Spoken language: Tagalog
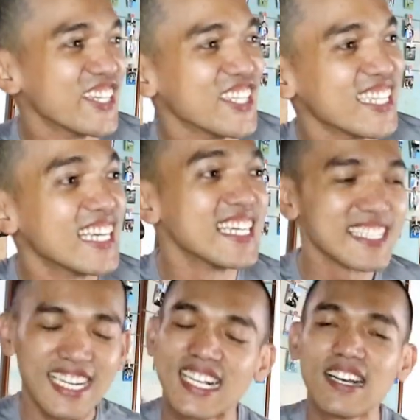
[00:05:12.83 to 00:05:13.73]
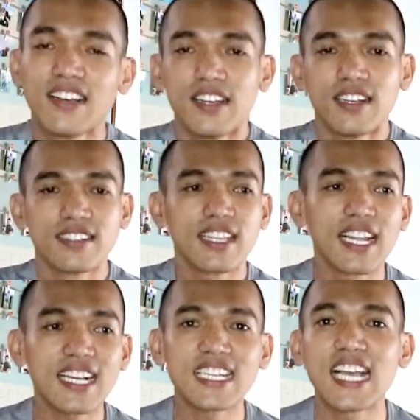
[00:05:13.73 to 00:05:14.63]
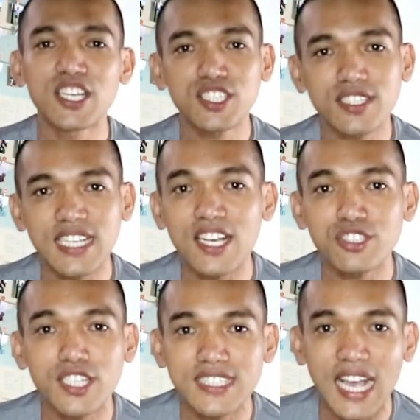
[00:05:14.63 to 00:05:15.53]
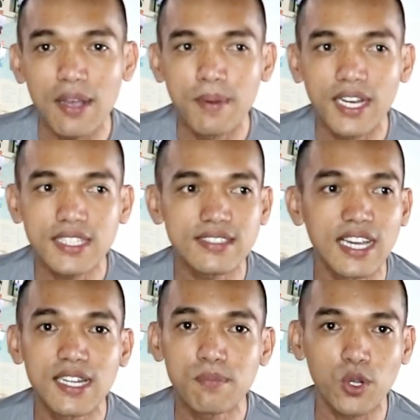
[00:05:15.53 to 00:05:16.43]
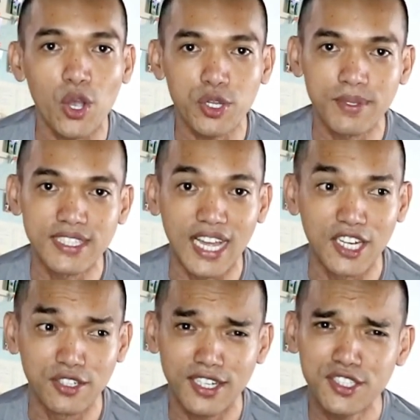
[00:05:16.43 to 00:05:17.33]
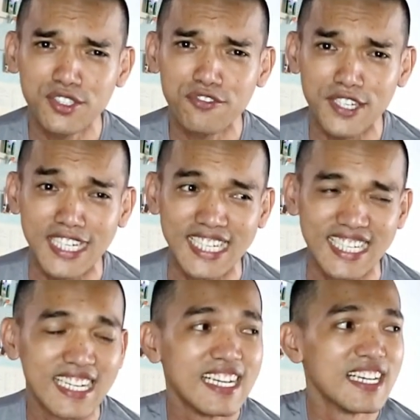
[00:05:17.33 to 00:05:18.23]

Ganon. Talagang, talaga kaya ko, siya, kaya ko siya inaabangan kasi alam ko ako yung mananalo. Ganun yung feeling.